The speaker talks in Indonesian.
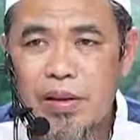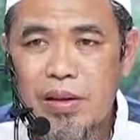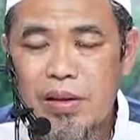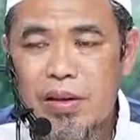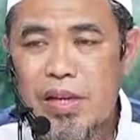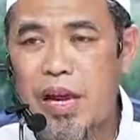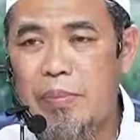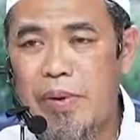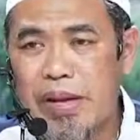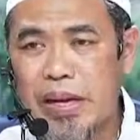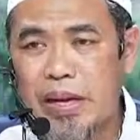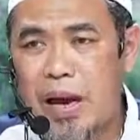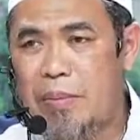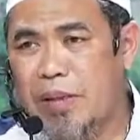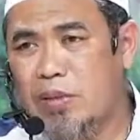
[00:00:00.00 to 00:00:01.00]

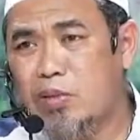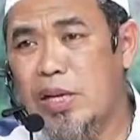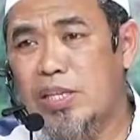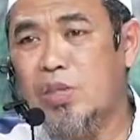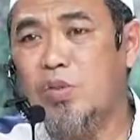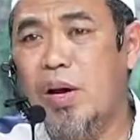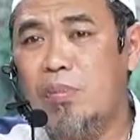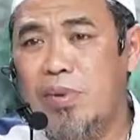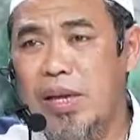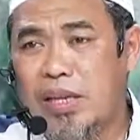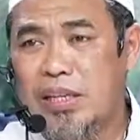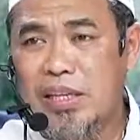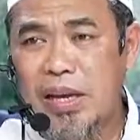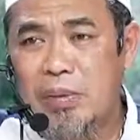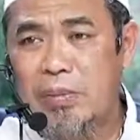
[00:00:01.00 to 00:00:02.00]
didamaikan apa tugas suami
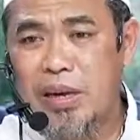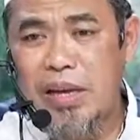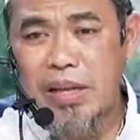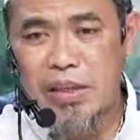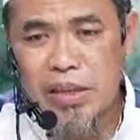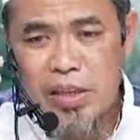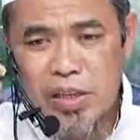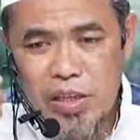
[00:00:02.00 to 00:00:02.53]
ketika melihat